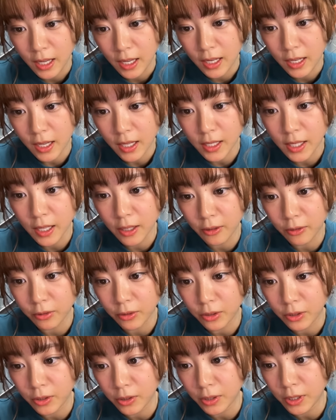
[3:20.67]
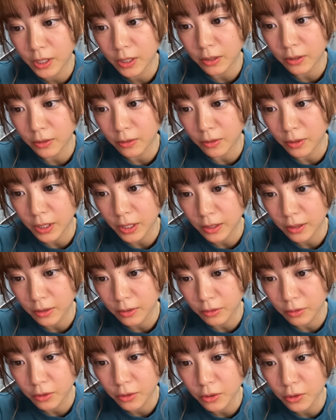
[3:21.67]
NASA の宇宙服を宇
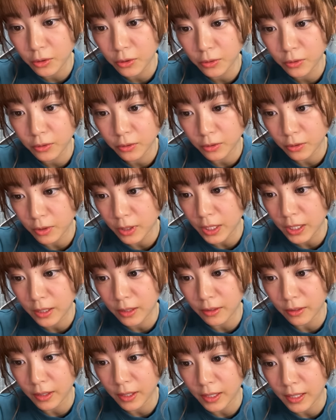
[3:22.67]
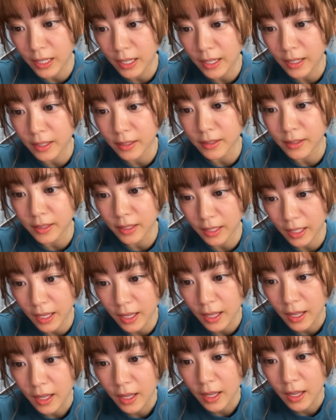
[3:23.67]
宙服をヒントに開発さ
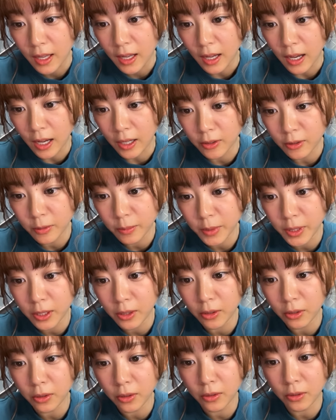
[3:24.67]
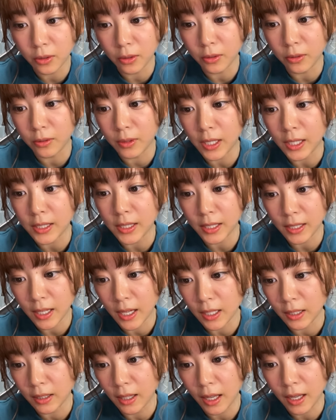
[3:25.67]
れアルミドットの裏地
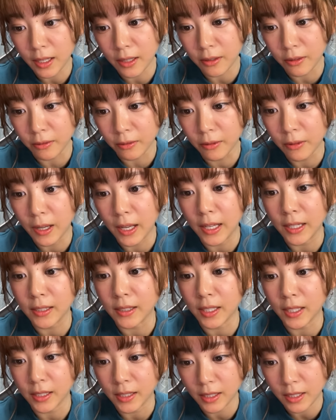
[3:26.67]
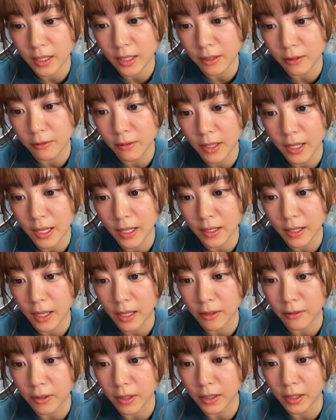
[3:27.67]
が体温を反射し、ウェア
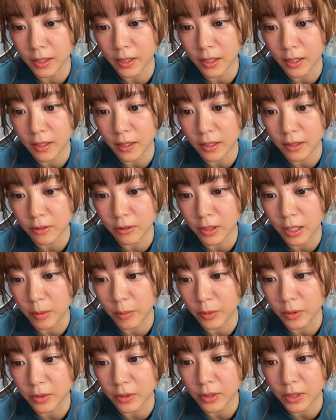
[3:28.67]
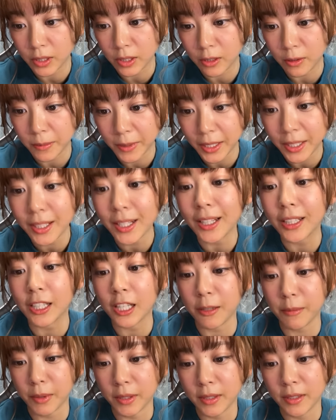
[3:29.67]
内を暖かく保つ仕組みになっ
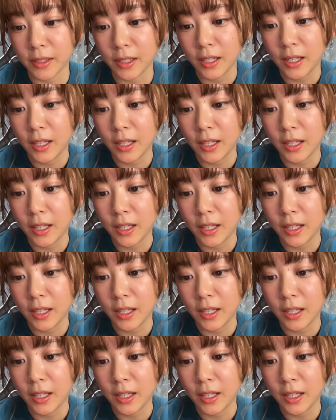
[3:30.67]
ています。